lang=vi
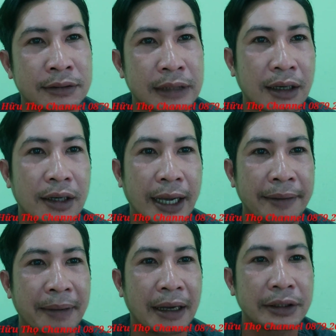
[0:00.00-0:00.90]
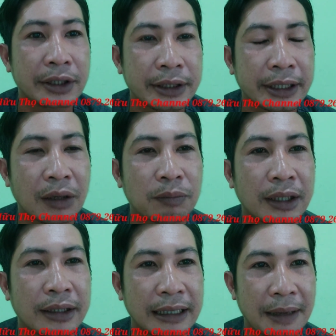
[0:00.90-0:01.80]
người ta có thể mà đưa những cái thông
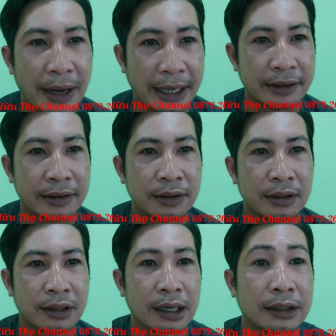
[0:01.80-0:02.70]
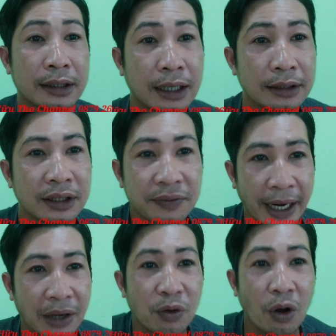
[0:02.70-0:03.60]
tin đó ra ngoài hoặc là tình hình sức
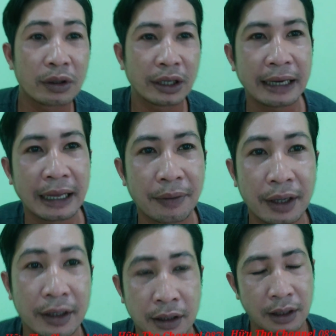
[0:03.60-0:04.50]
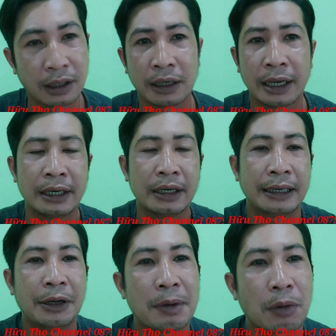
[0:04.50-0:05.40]
khỏe của cô như thế nào á thì
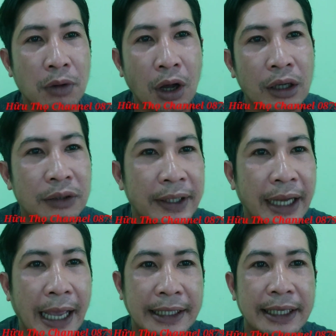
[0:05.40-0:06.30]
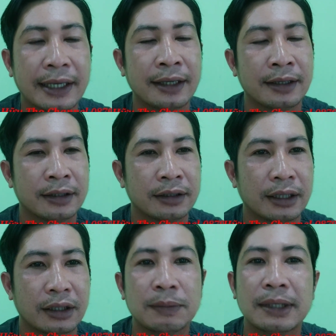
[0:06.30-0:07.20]
nếu mà cũng có vấn đề gì á
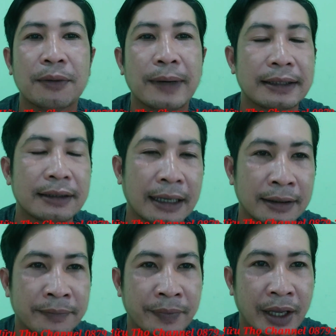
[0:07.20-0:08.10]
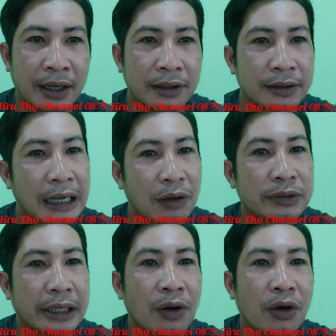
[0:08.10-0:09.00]
thì cũng cơ quan chức năng à, người ta cũng
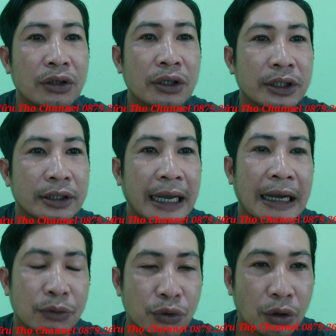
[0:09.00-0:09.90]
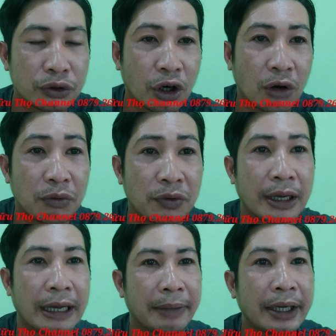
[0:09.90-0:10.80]
sẽ nói cho người nhà của cô Sô cũng Phương
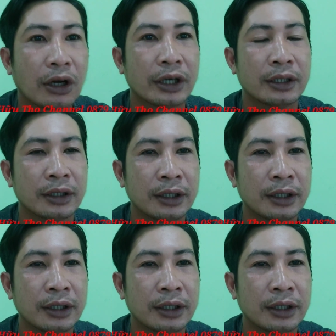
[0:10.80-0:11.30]
Hằng biết thôi